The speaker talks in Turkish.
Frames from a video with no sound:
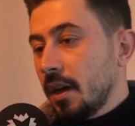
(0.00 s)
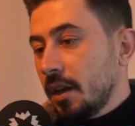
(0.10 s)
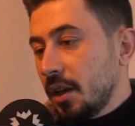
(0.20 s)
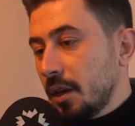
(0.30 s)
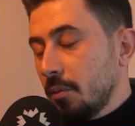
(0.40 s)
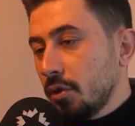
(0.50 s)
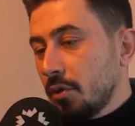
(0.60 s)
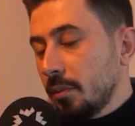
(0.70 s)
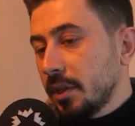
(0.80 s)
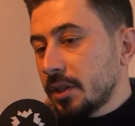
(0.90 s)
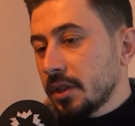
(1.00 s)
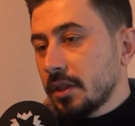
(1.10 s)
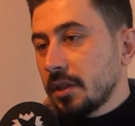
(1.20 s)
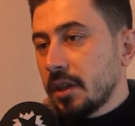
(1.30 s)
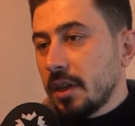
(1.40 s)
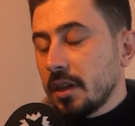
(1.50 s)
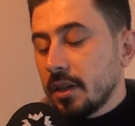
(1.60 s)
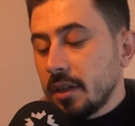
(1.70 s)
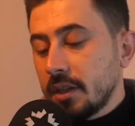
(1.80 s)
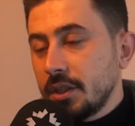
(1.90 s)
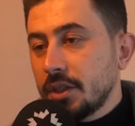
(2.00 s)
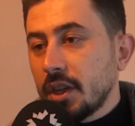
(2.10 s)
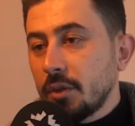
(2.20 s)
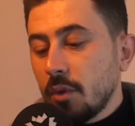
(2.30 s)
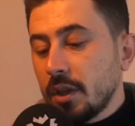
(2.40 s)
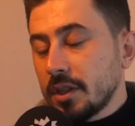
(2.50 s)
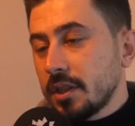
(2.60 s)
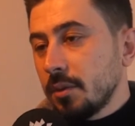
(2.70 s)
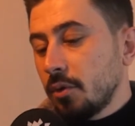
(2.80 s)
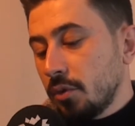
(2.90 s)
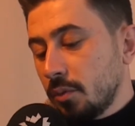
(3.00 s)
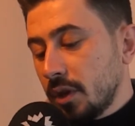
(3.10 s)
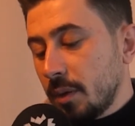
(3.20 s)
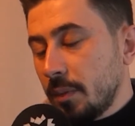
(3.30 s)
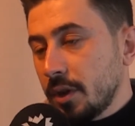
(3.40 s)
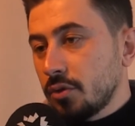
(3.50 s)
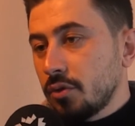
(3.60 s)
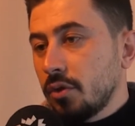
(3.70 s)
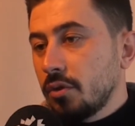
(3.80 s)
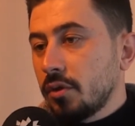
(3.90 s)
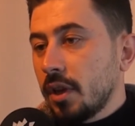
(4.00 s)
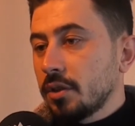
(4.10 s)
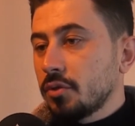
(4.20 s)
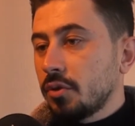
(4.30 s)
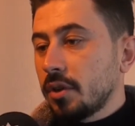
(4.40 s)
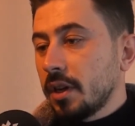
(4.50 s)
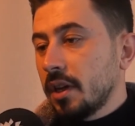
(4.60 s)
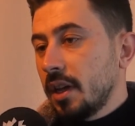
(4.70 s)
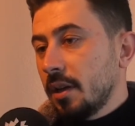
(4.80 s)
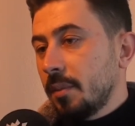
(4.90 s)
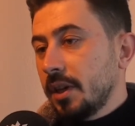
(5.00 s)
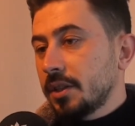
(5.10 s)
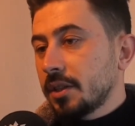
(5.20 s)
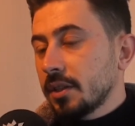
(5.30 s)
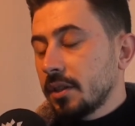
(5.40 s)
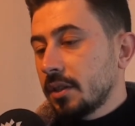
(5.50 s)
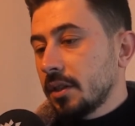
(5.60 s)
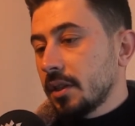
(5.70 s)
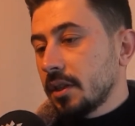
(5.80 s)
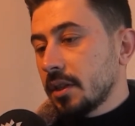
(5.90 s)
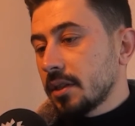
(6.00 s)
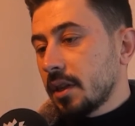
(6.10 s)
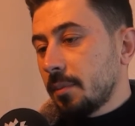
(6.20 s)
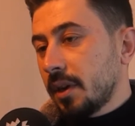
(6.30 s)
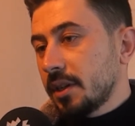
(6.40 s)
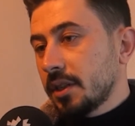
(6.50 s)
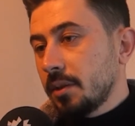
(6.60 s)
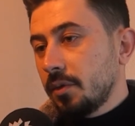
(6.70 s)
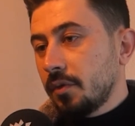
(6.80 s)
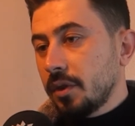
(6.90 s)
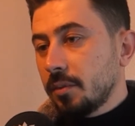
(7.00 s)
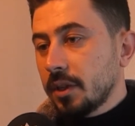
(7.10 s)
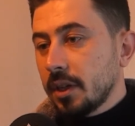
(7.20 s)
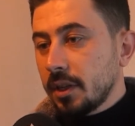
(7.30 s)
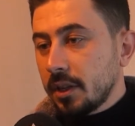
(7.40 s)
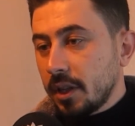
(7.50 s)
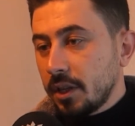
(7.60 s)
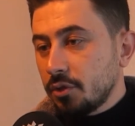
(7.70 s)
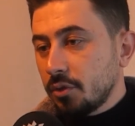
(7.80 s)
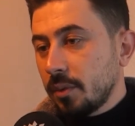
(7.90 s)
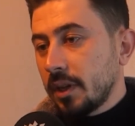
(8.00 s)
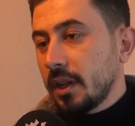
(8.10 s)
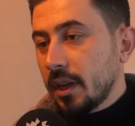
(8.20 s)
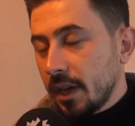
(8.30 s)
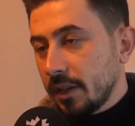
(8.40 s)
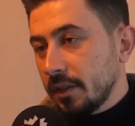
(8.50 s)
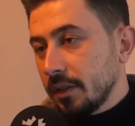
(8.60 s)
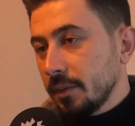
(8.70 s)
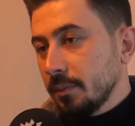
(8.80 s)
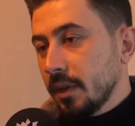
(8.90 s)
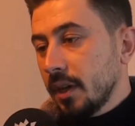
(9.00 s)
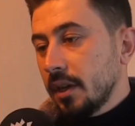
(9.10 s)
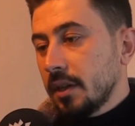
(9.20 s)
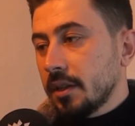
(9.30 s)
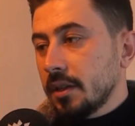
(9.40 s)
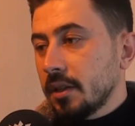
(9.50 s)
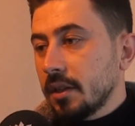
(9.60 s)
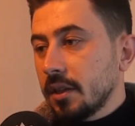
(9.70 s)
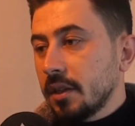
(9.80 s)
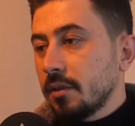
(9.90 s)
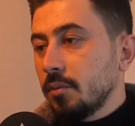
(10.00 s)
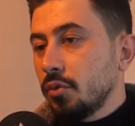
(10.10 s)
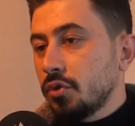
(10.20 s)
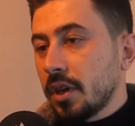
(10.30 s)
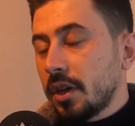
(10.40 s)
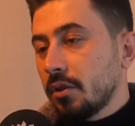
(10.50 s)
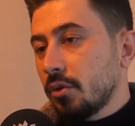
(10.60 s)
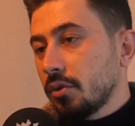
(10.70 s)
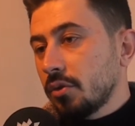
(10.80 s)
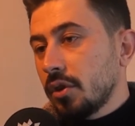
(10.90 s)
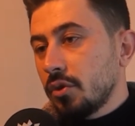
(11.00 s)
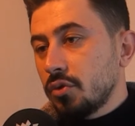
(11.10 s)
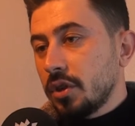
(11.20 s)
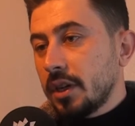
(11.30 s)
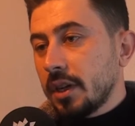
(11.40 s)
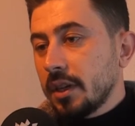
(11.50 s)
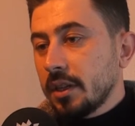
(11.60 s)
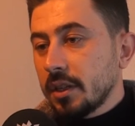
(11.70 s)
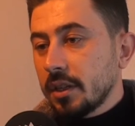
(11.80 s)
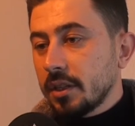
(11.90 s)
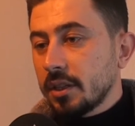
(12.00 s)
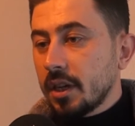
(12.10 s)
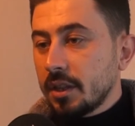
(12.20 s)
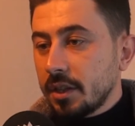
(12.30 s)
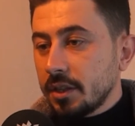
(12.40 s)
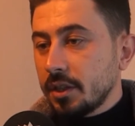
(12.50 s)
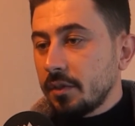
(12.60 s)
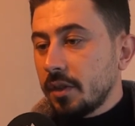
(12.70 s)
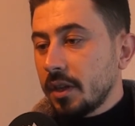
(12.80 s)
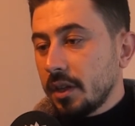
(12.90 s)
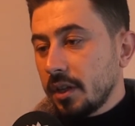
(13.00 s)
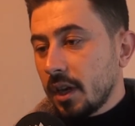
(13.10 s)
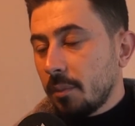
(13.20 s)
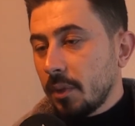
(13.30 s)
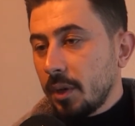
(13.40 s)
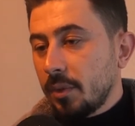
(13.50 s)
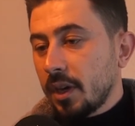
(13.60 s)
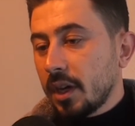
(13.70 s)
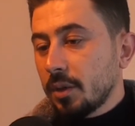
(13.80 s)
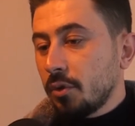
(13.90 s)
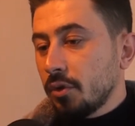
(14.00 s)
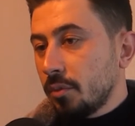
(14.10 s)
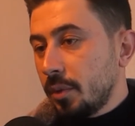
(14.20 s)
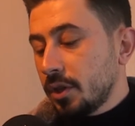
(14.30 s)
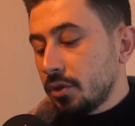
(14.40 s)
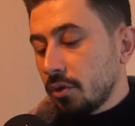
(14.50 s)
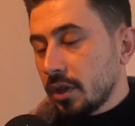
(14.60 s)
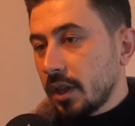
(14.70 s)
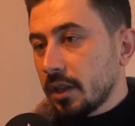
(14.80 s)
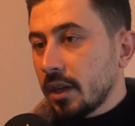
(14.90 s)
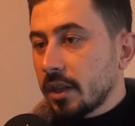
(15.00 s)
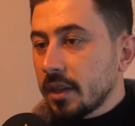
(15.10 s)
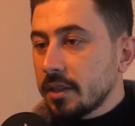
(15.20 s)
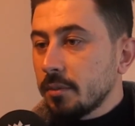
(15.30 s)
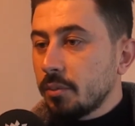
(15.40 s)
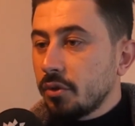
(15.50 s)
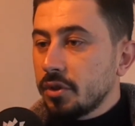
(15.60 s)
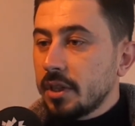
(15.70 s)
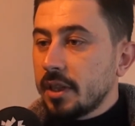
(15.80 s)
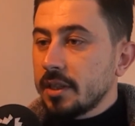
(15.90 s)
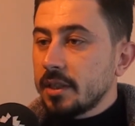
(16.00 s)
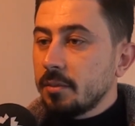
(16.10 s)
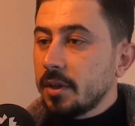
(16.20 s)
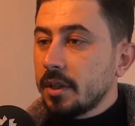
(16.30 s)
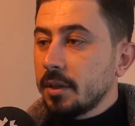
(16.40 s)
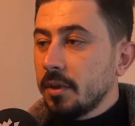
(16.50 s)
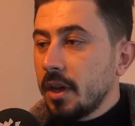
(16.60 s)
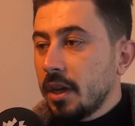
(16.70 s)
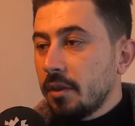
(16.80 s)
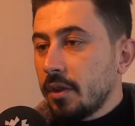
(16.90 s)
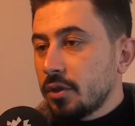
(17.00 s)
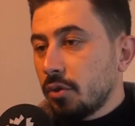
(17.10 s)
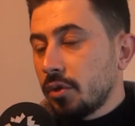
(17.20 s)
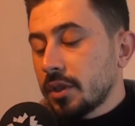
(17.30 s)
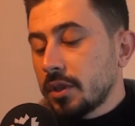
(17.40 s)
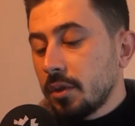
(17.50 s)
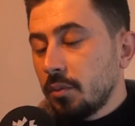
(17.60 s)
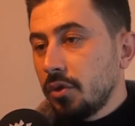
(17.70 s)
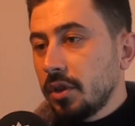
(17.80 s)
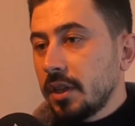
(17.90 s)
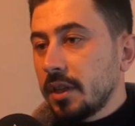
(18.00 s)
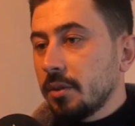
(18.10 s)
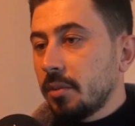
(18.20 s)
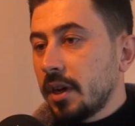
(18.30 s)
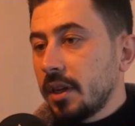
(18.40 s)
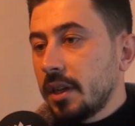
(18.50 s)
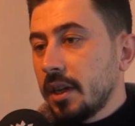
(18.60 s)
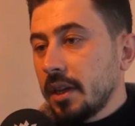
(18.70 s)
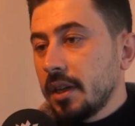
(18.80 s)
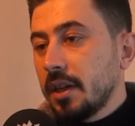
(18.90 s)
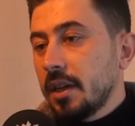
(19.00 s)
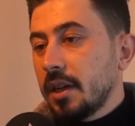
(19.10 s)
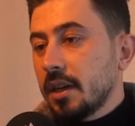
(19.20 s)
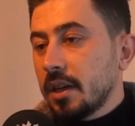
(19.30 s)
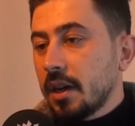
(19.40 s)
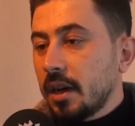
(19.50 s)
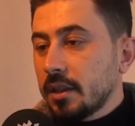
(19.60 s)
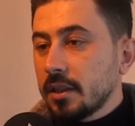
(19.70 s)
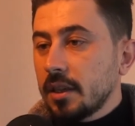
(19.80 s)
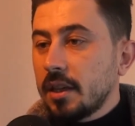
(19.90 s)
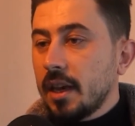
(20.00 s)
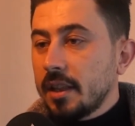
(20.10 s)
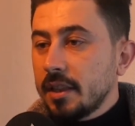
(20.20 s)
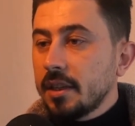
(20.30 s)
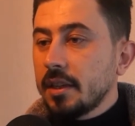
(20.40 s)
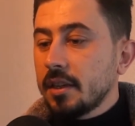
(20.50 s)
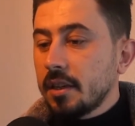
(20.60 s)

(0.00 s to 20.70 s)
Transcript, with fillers: 2015 yılında e, inşaat mühendisliği bölümünden mezun olduktan sonra 5 yıldır e, Sapanca'da bir firmada tecrübe edindim. Hı e, müstakil konutlar üzerine e, şantiye şefliği yapma imkanım oldu. Birçok anahtar teslim, proje teslim ettim ve sonrasında bu yıl itibariyle e, artık kendi